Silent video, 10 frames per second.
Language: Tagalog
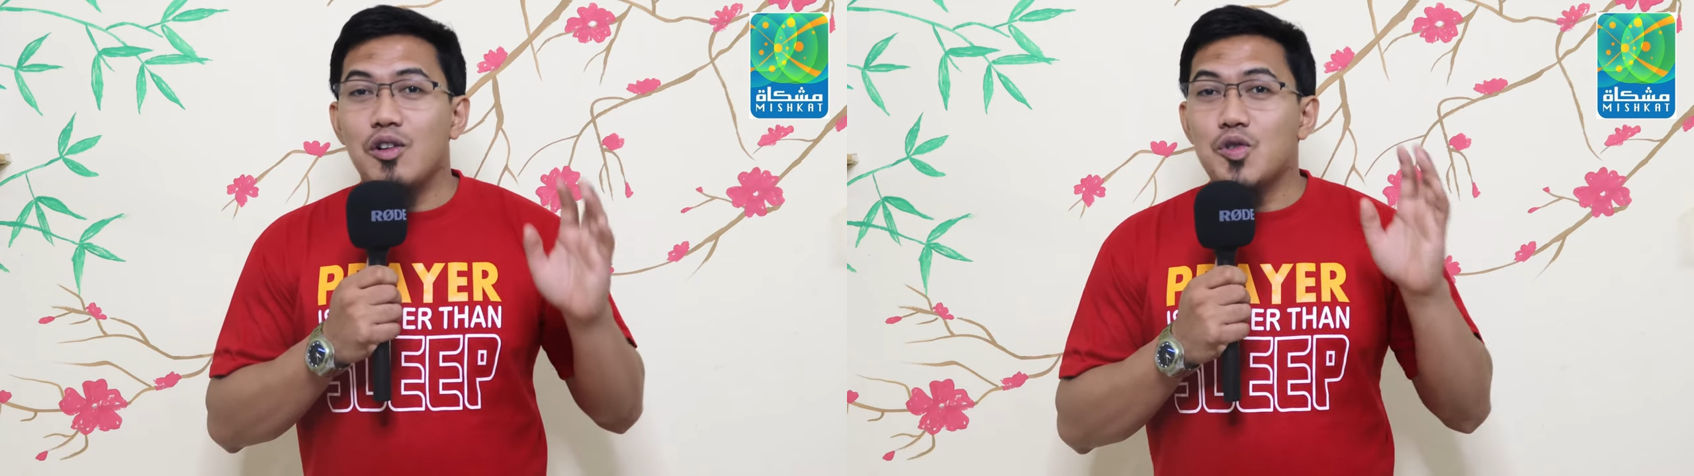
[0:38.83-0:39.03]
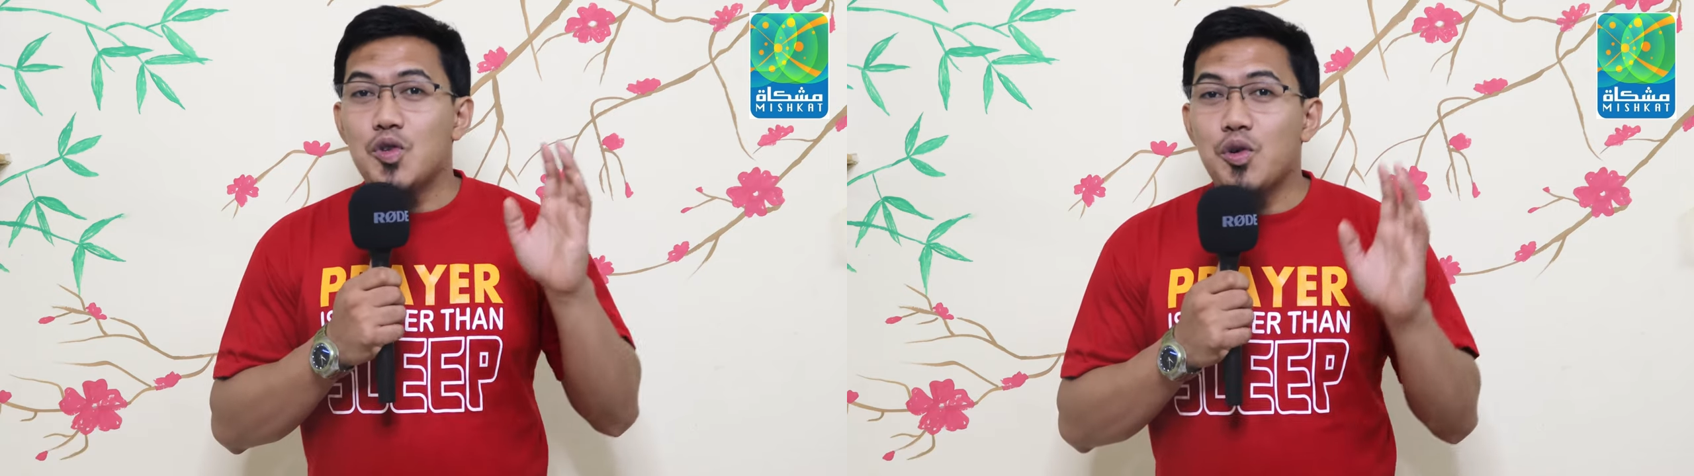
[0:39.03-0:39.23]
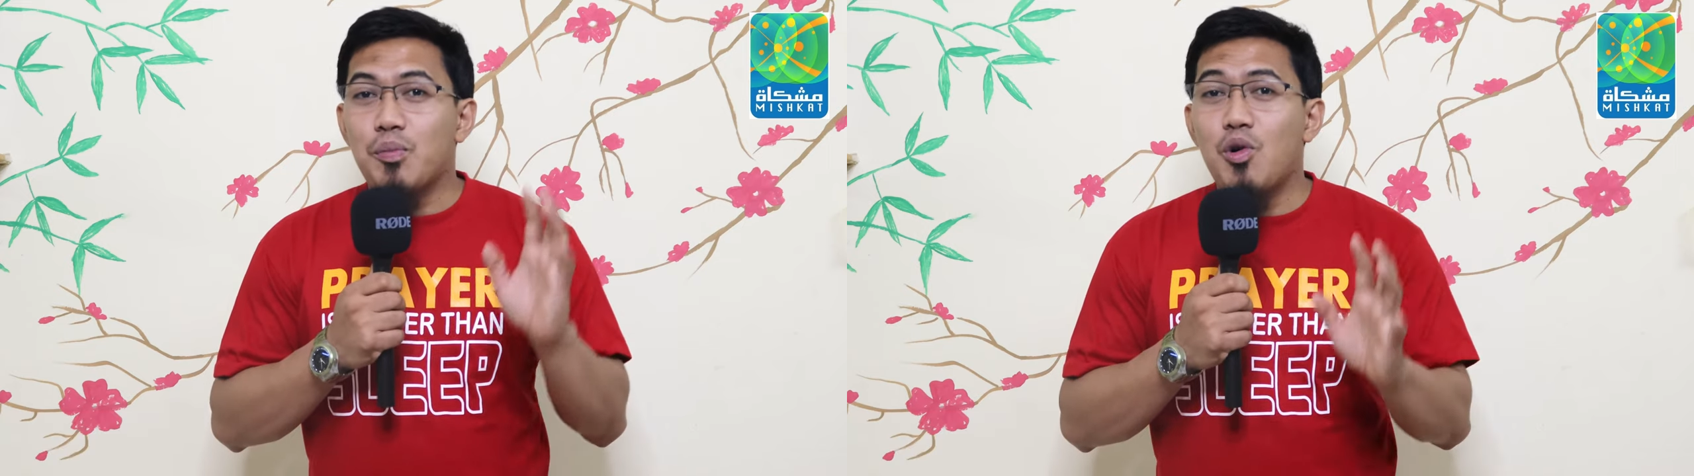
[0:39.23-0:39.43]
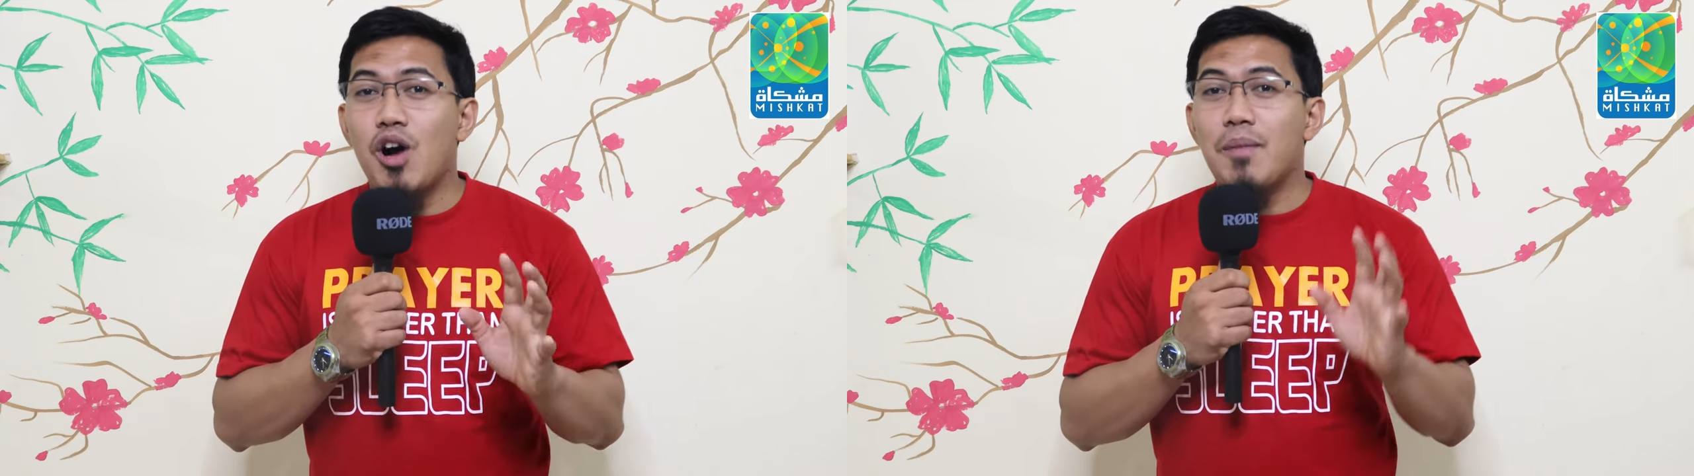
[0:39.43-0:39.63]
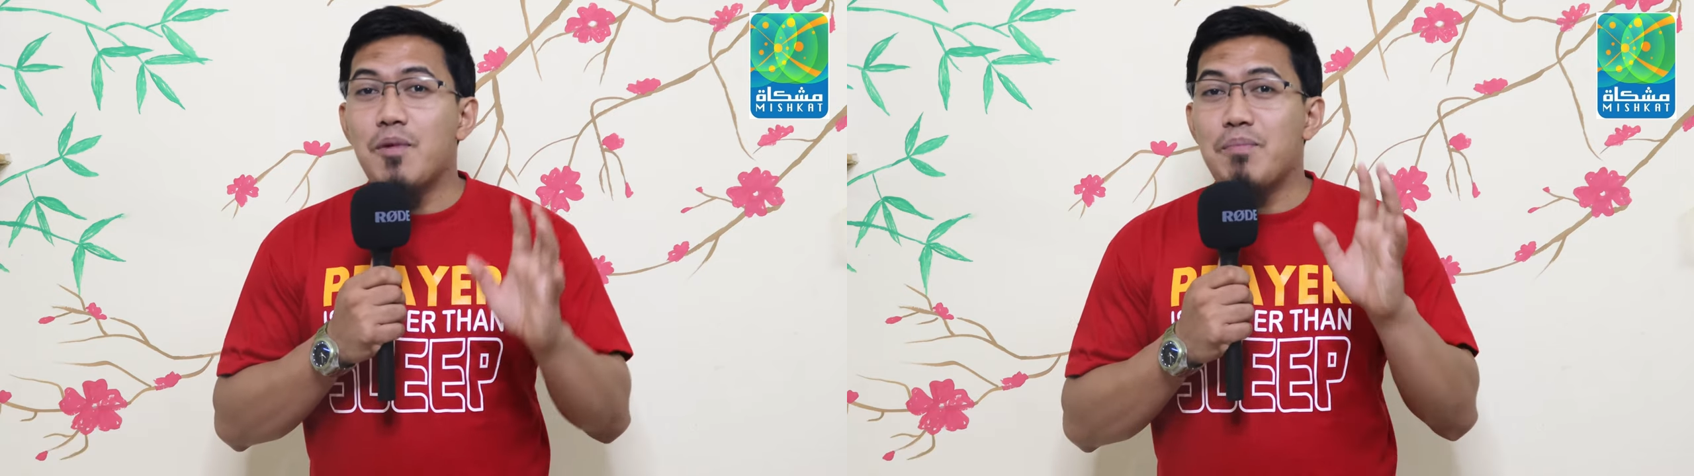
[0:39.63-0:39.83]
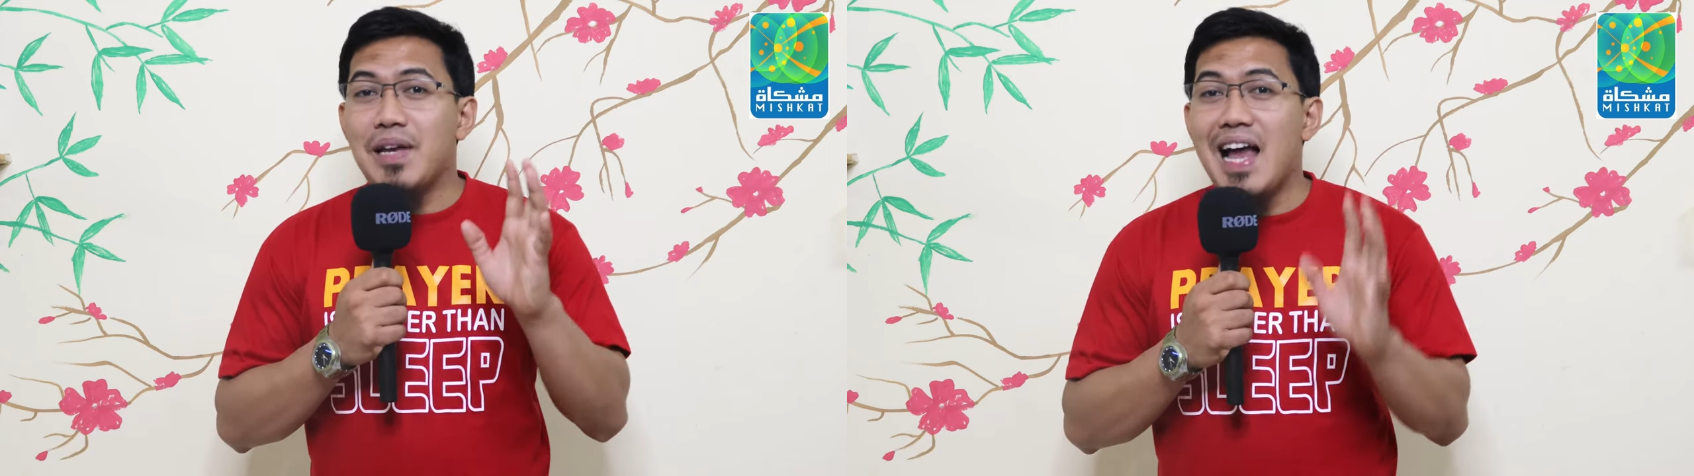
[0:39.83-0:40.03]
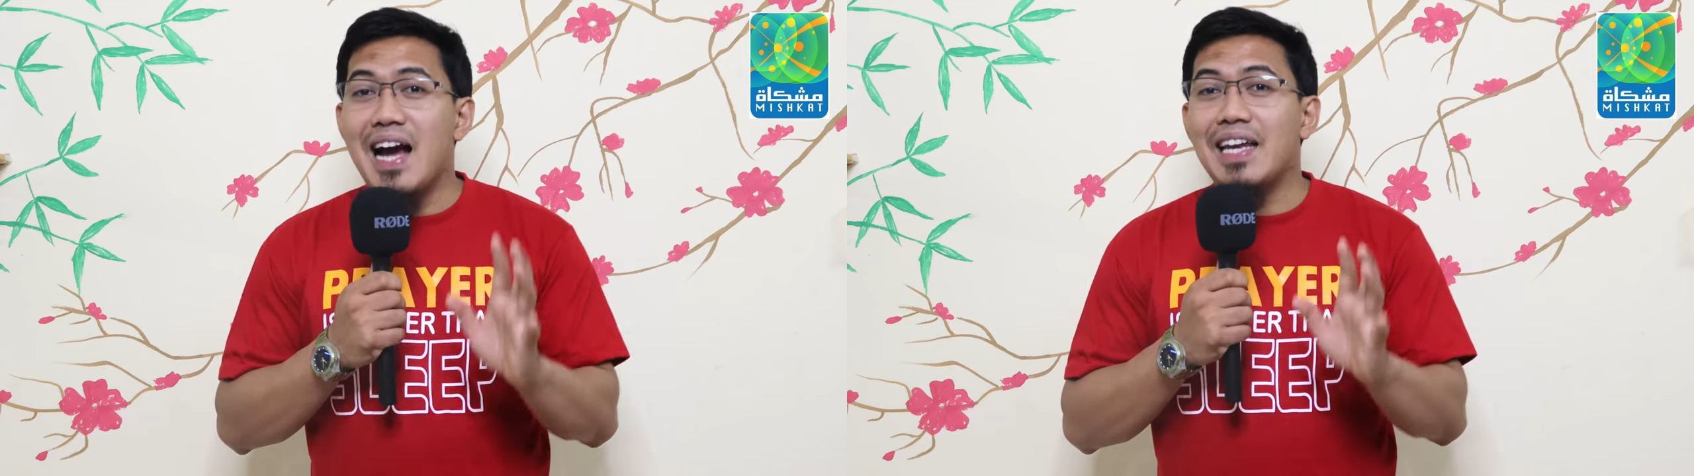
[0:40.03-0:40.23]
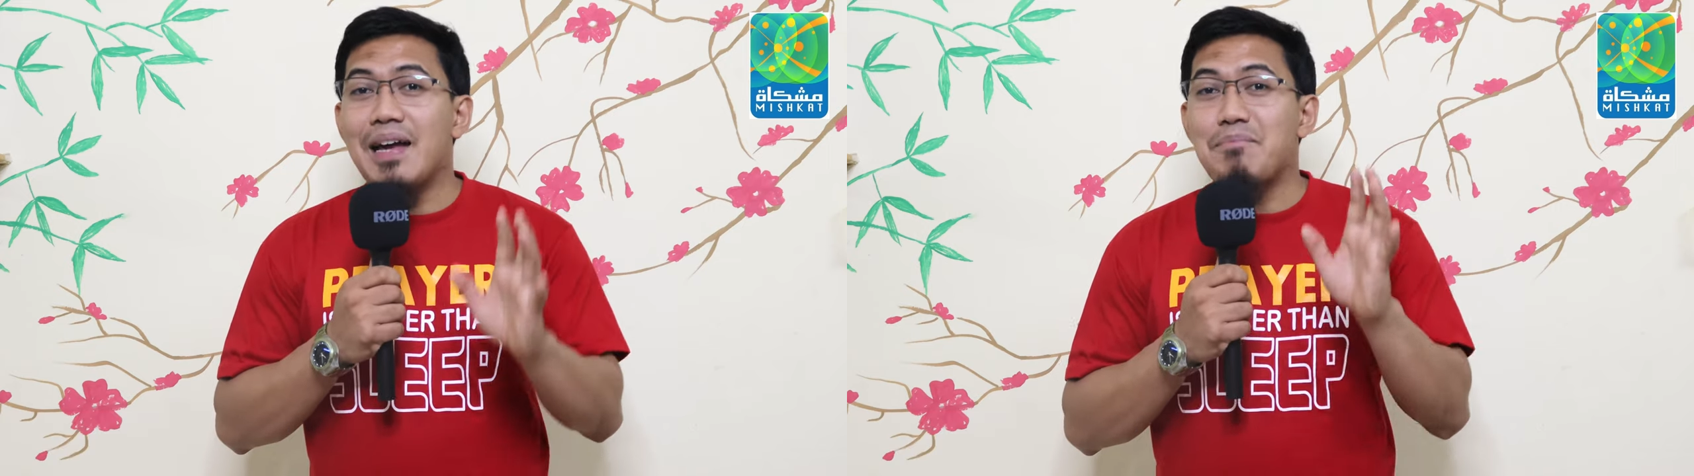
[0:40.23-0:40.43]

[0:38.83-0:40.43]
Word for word: Kung susubukan mong bilangin